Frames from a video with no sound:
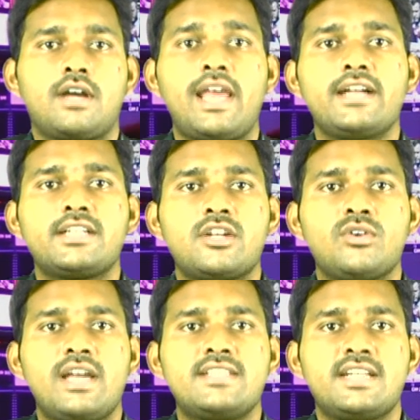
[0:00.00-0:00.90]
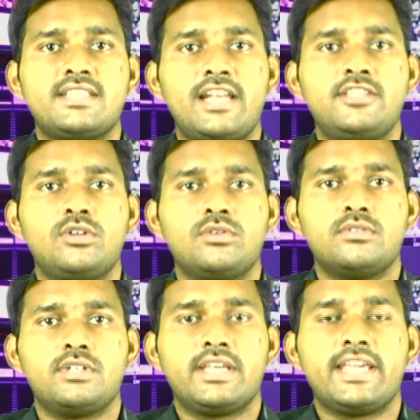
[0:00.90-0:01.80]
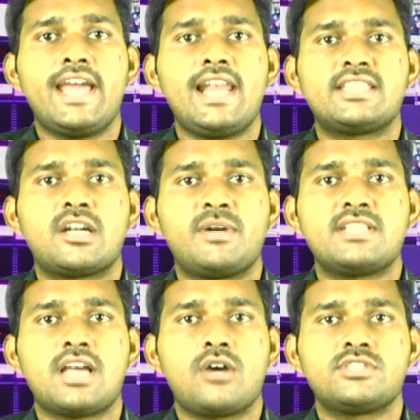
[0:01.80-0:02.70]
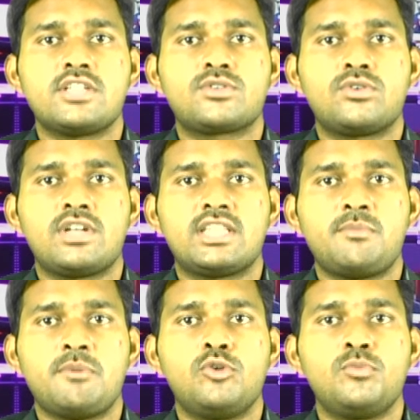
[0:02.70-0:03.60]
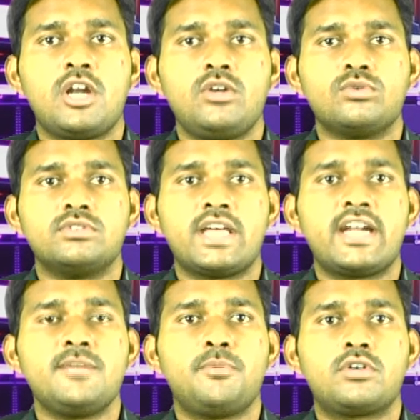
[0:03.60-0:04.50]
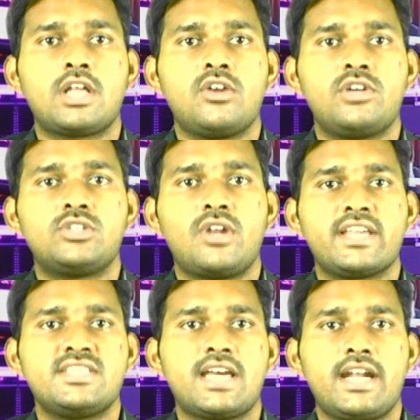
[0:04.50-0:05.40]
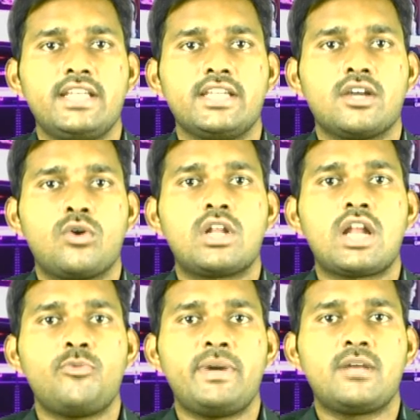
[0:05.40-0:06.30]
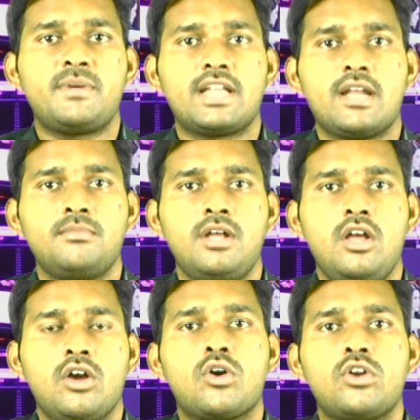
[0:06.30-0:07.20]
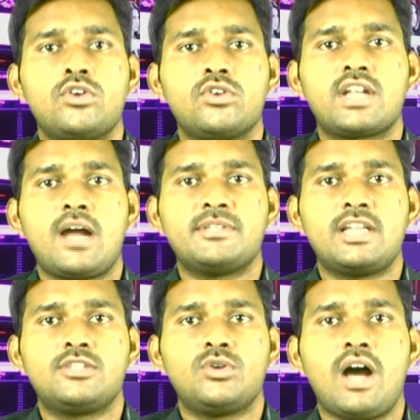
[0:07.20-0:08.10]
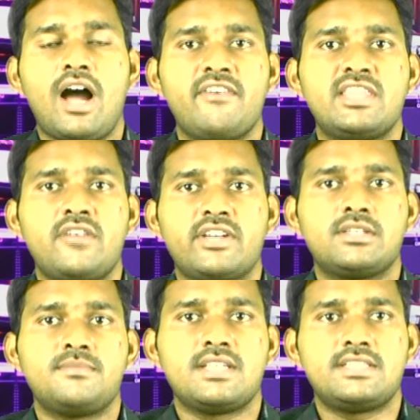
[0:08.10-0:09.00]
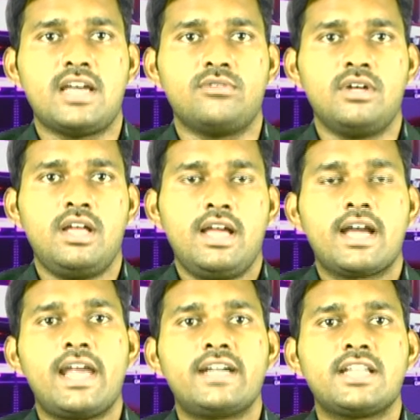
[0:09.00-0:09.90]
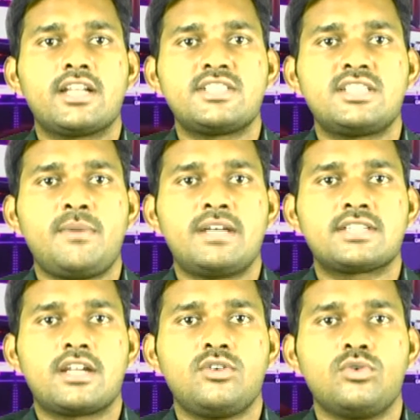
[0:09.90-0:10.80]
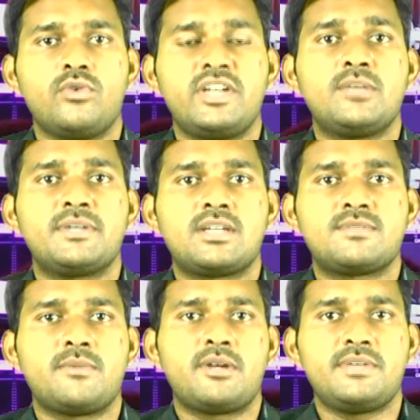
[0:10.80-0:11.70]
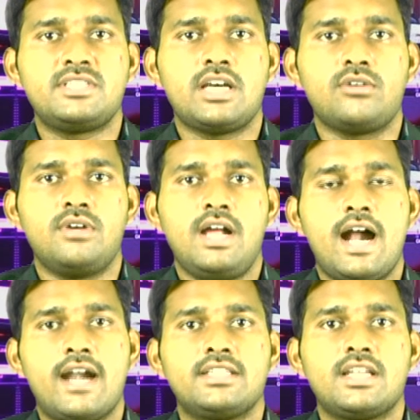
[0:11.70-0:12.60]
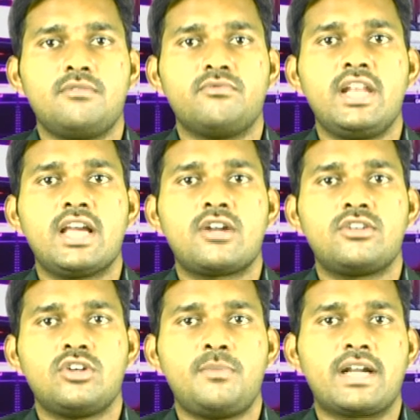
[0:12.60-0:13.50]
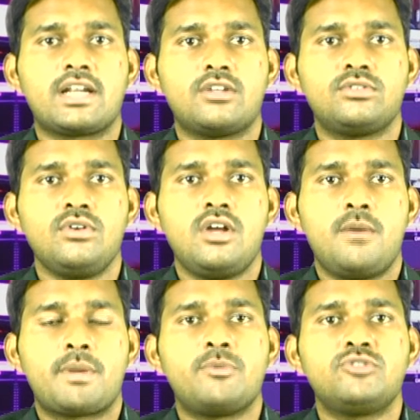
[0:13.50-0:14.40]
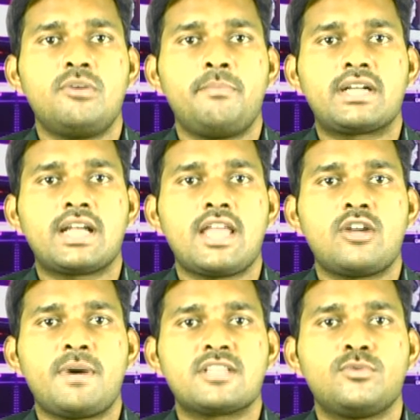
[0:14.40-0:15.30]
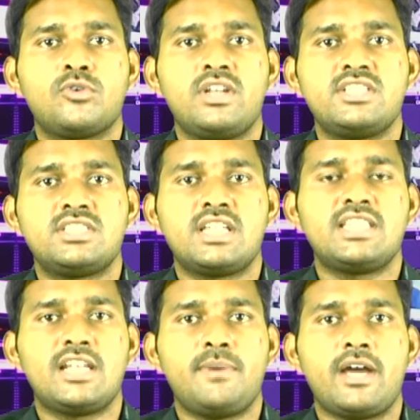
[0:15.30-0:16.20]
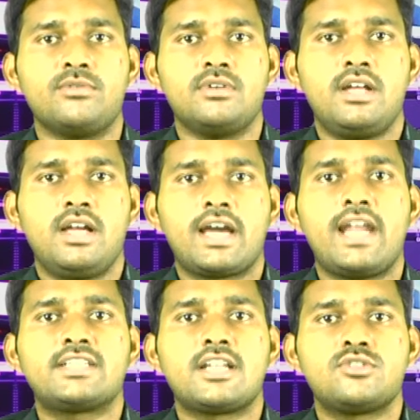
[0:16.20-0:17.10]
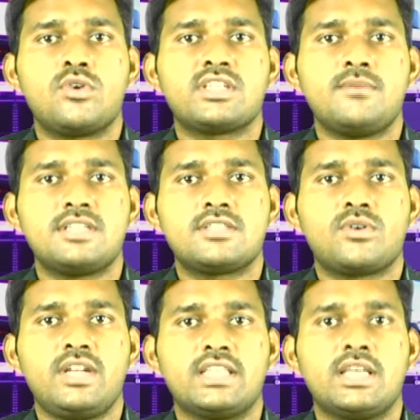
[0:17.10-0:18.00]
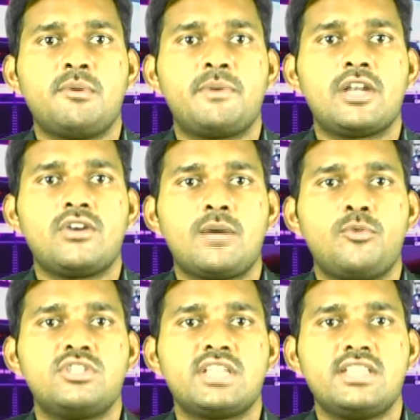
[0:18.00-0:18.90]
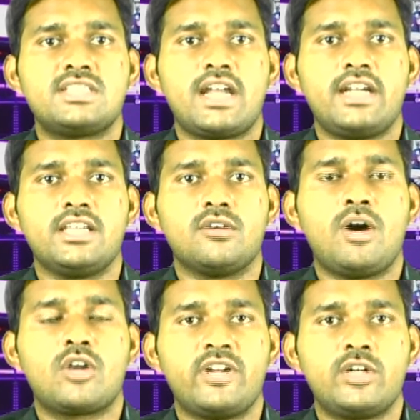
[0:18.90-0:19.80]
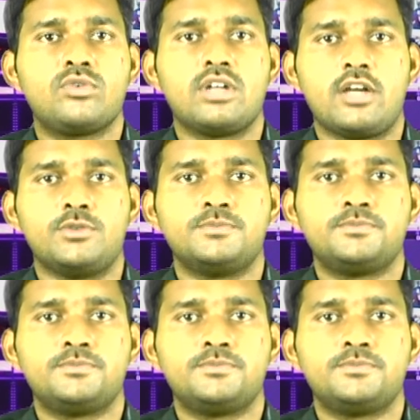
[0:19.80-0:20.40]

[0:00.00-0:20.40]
కలెక్టర్ను కలిసిన దళితులు ఏళ్ల తరబడి సాగు చేసుకుంటున్న తమ భూములను ధరణి పోర్టల్ నుండి తొలగించారని కోనరావుపేట మండలం కొలునూరు గ్రామ దళితులు ఆవేదన వ్యక్తం చేశారు కలెక్టర్ కృష్ణభాస్కర్కు వినతిపత్రం సమర్పించారు అనంతరం విలేకరులతో మాట్లాడుతూ ప్రభుత్వం పట్టాదారు పాస్బుక్లు ఇచ్చిందని తెలిపారు కలెక్టర్ జోక్యం చేసుకుని తమ పేర్లు నమోదు చేయించాలని వారు వేడుకున్నారు